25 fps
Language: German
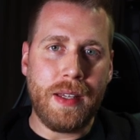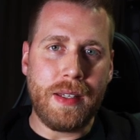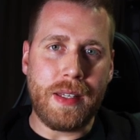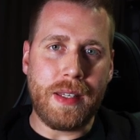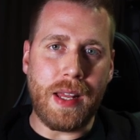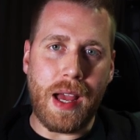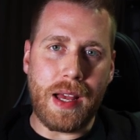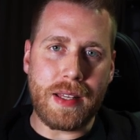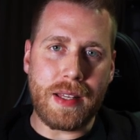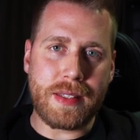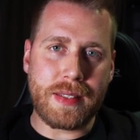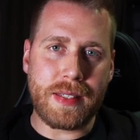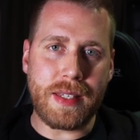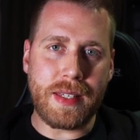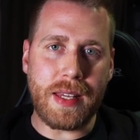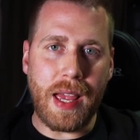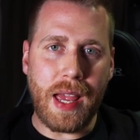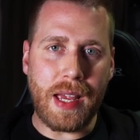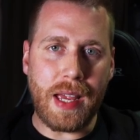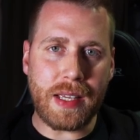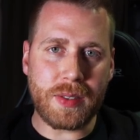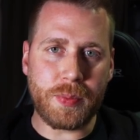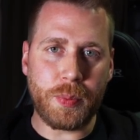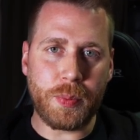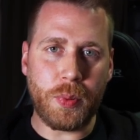Der RC
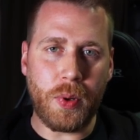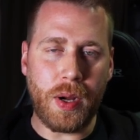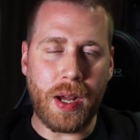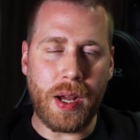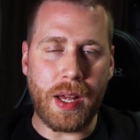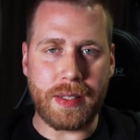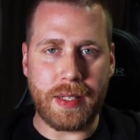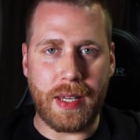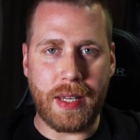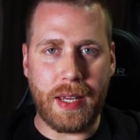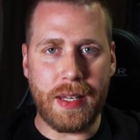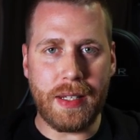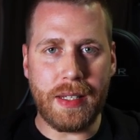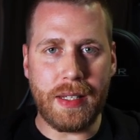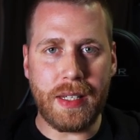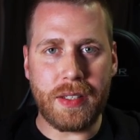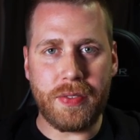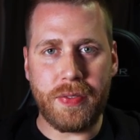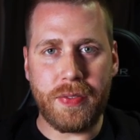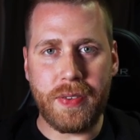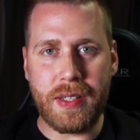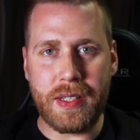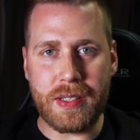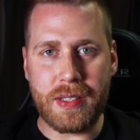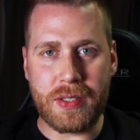Expo hat
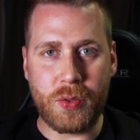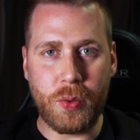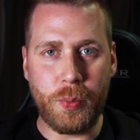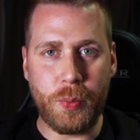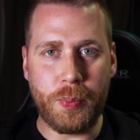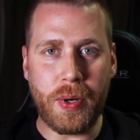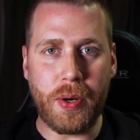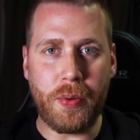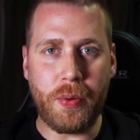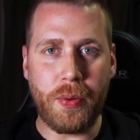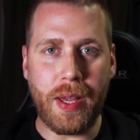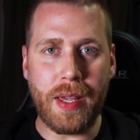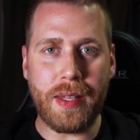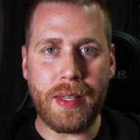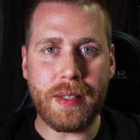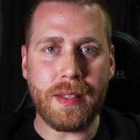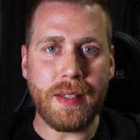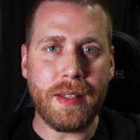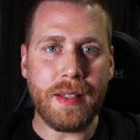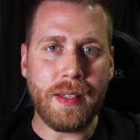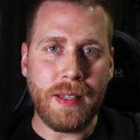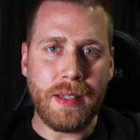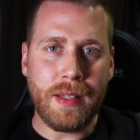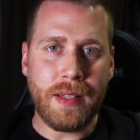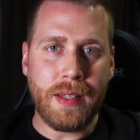ähnlich wie die Super Raid
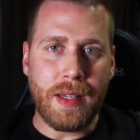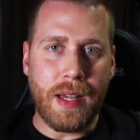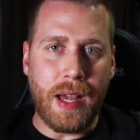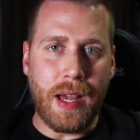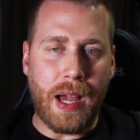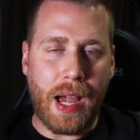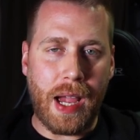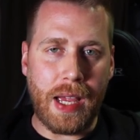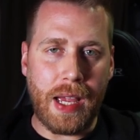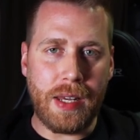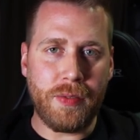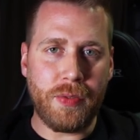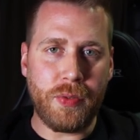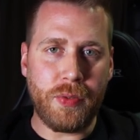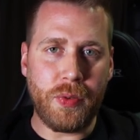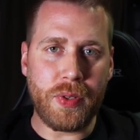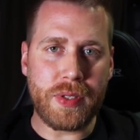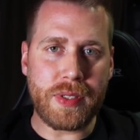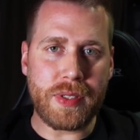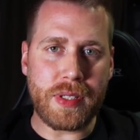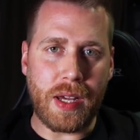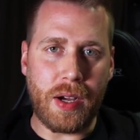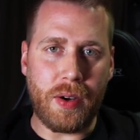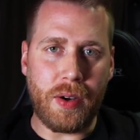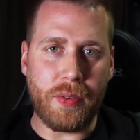
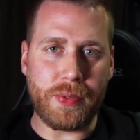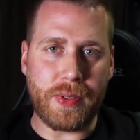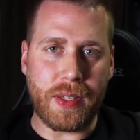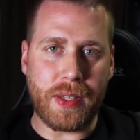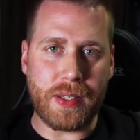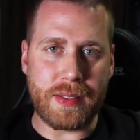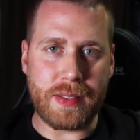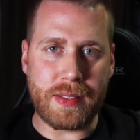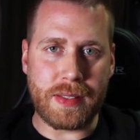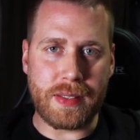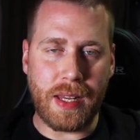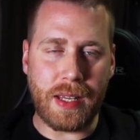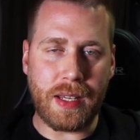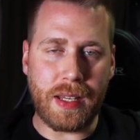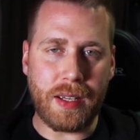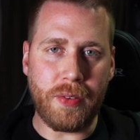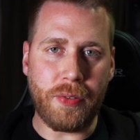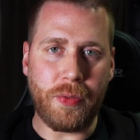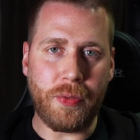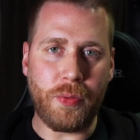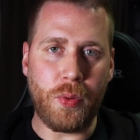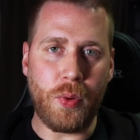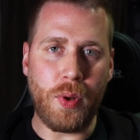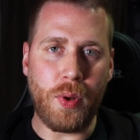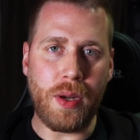Einfluss auf das
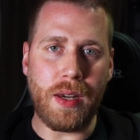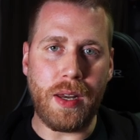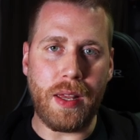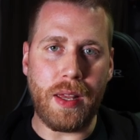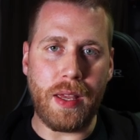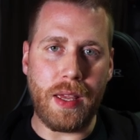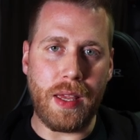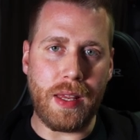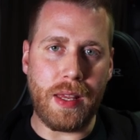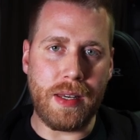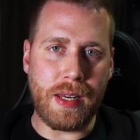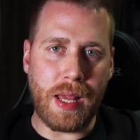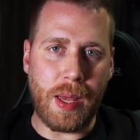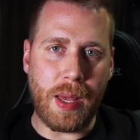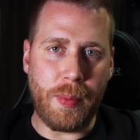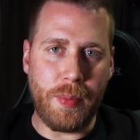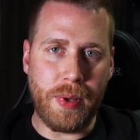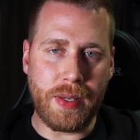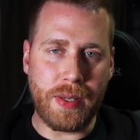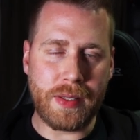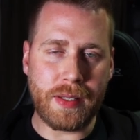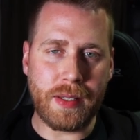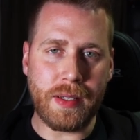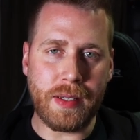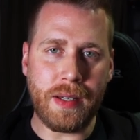Stickgefühl in der
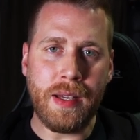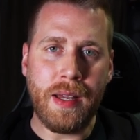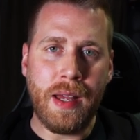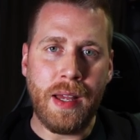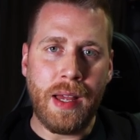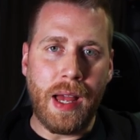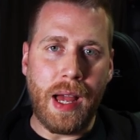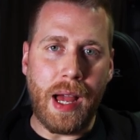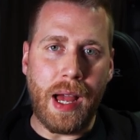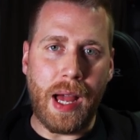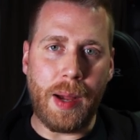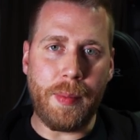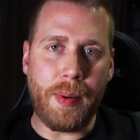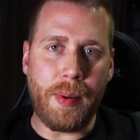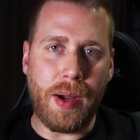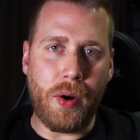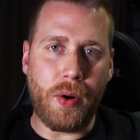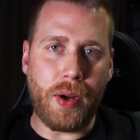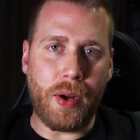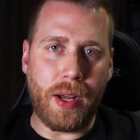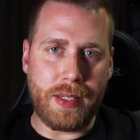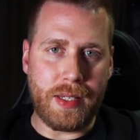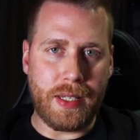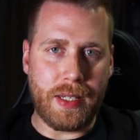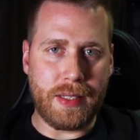Mitte, aber
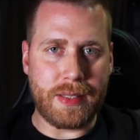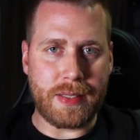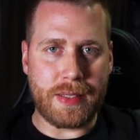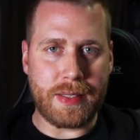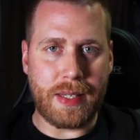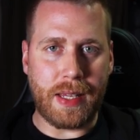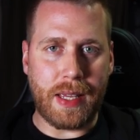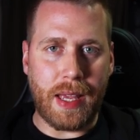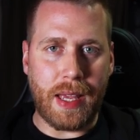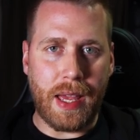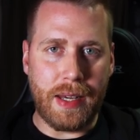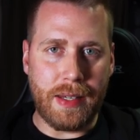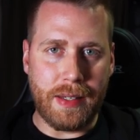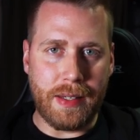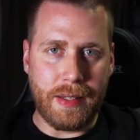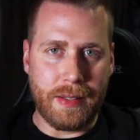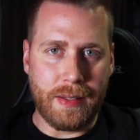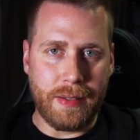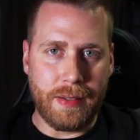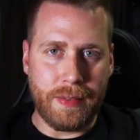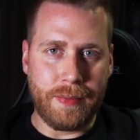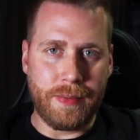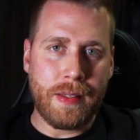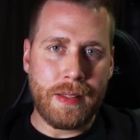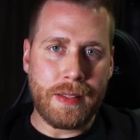auch an den
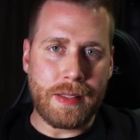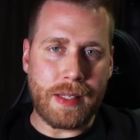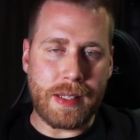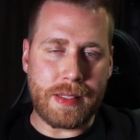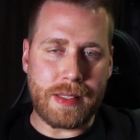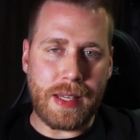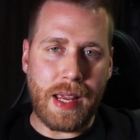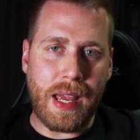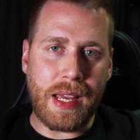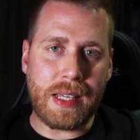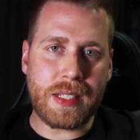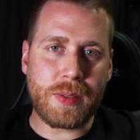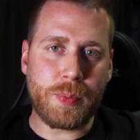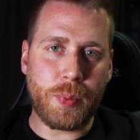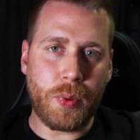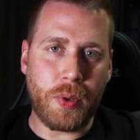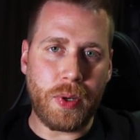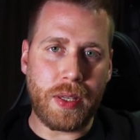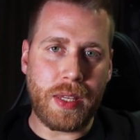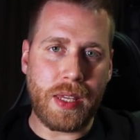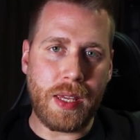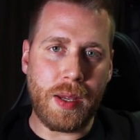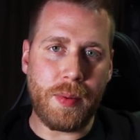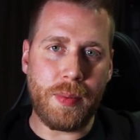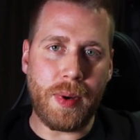Stickenden. Das Expo
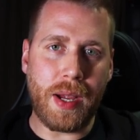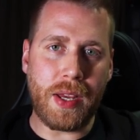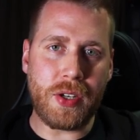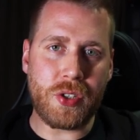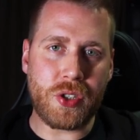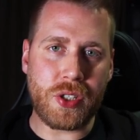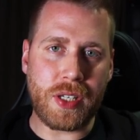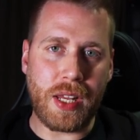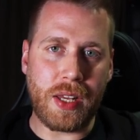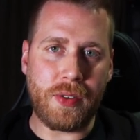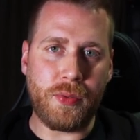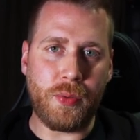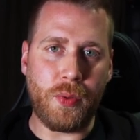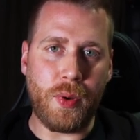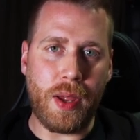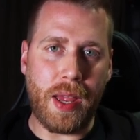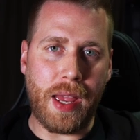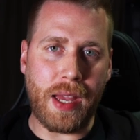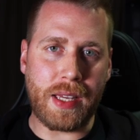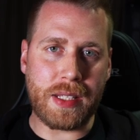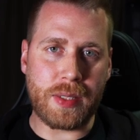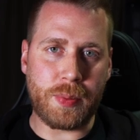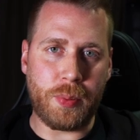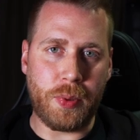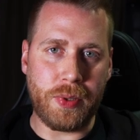hierbei steht für
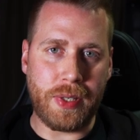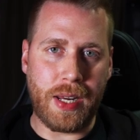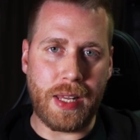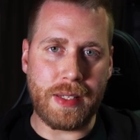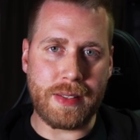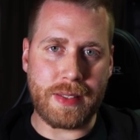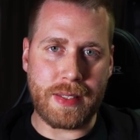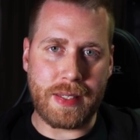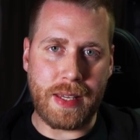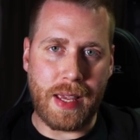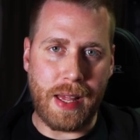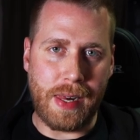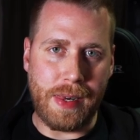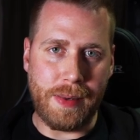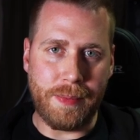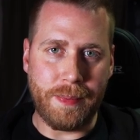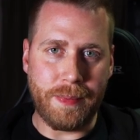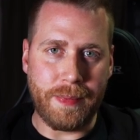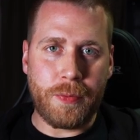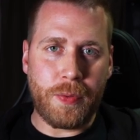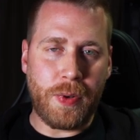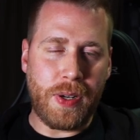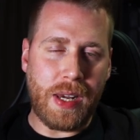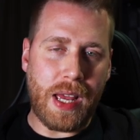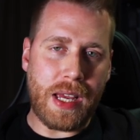exponentiell.
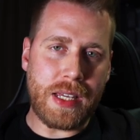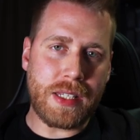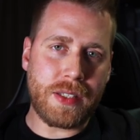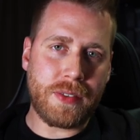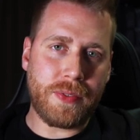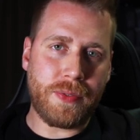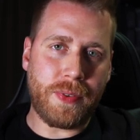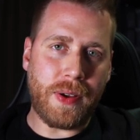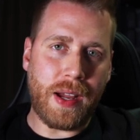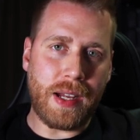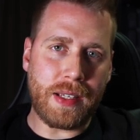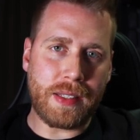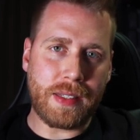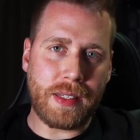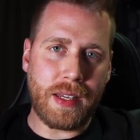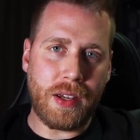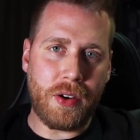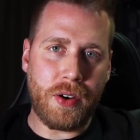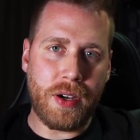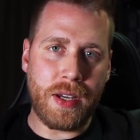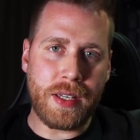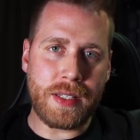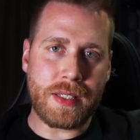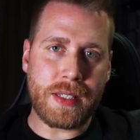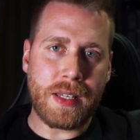Vielleicht fragt ihr
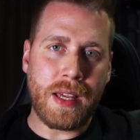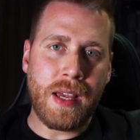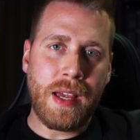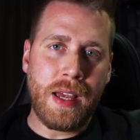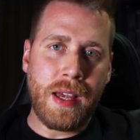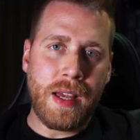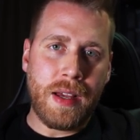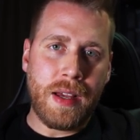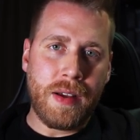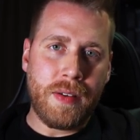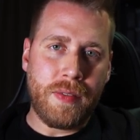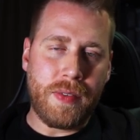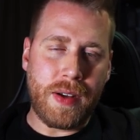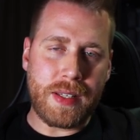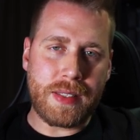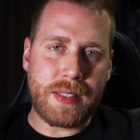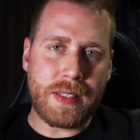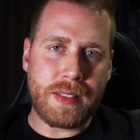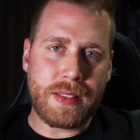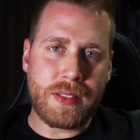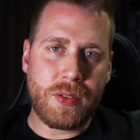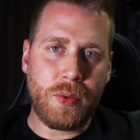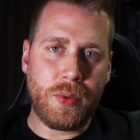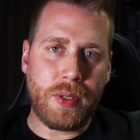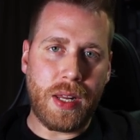euch, was
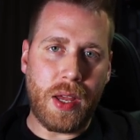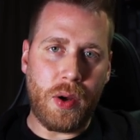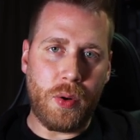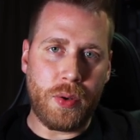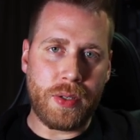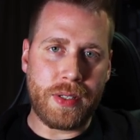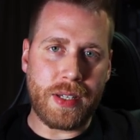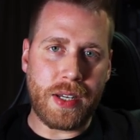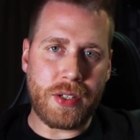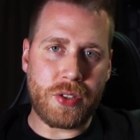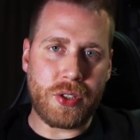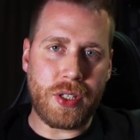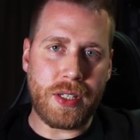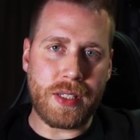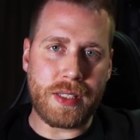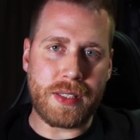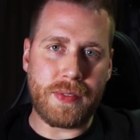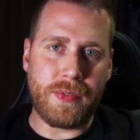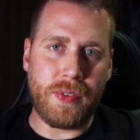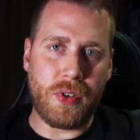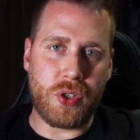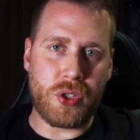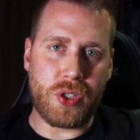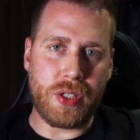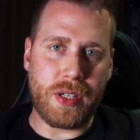ist nun der Unterschied
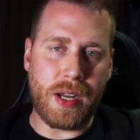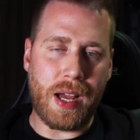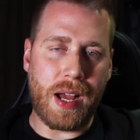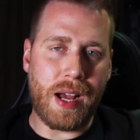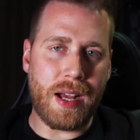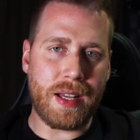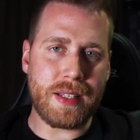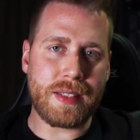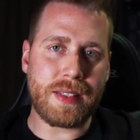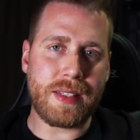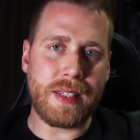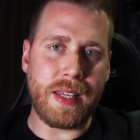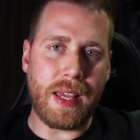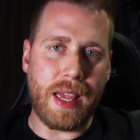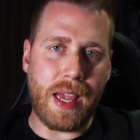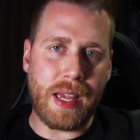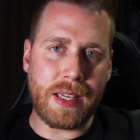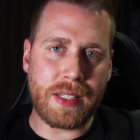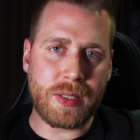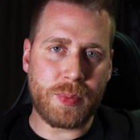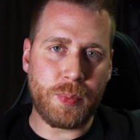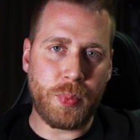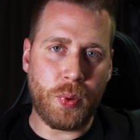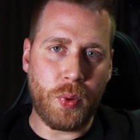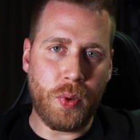zwischen RC
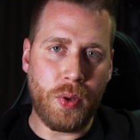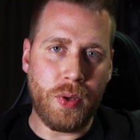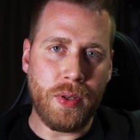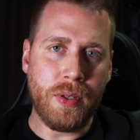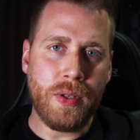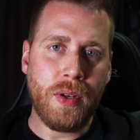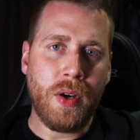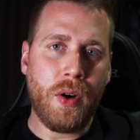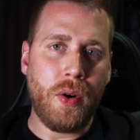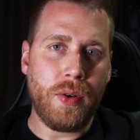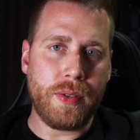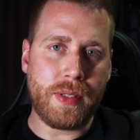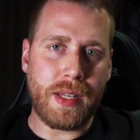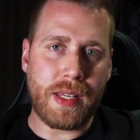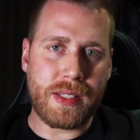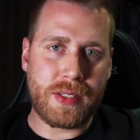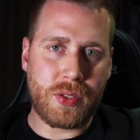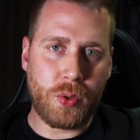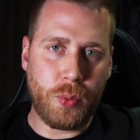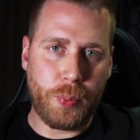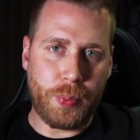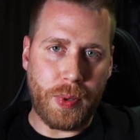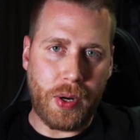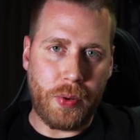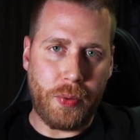Expo und der
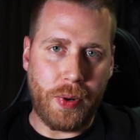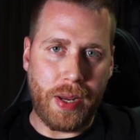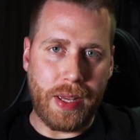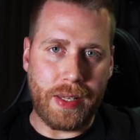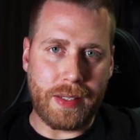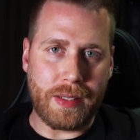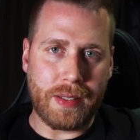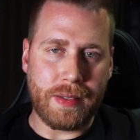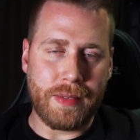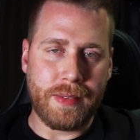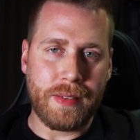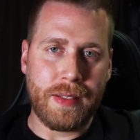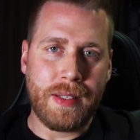Super Raid?